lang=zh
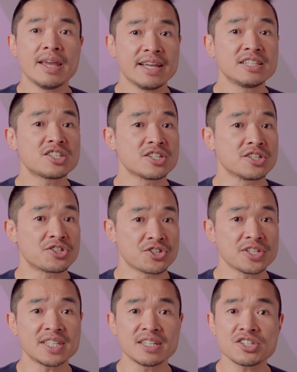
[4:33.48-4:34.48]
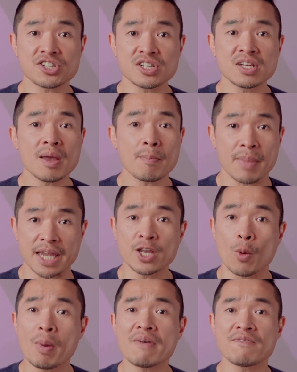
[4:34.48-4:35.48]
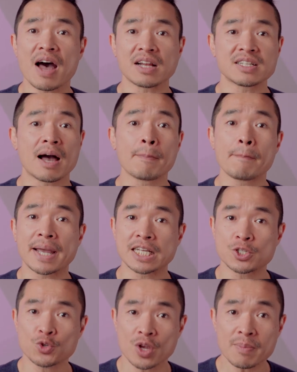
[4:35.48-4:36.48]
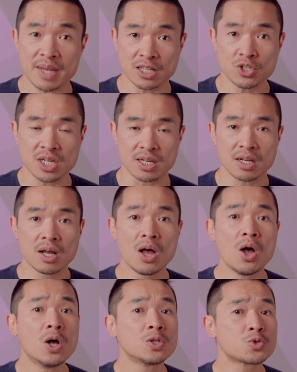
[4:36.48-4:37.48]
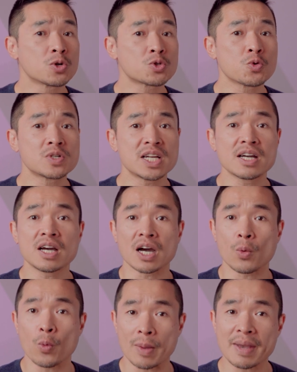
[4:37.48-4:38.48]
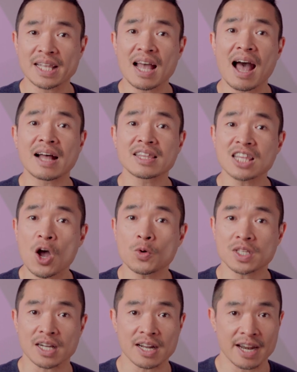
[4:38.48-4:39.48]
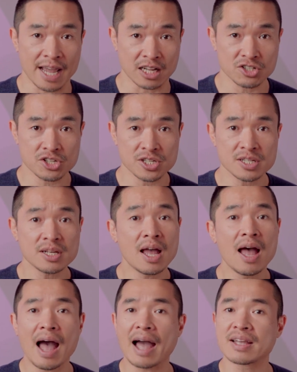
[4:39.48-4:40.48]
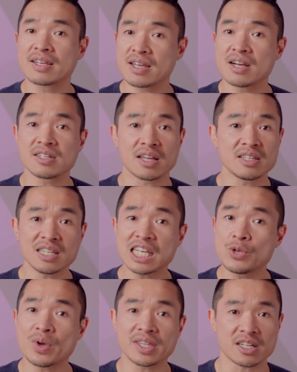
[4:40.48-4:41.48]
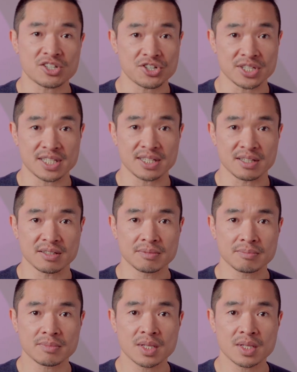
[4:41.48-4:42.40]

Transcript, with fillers: 因此执行师没有办法让被催眠者做出任何违背他道德良知和个人意愿的事情。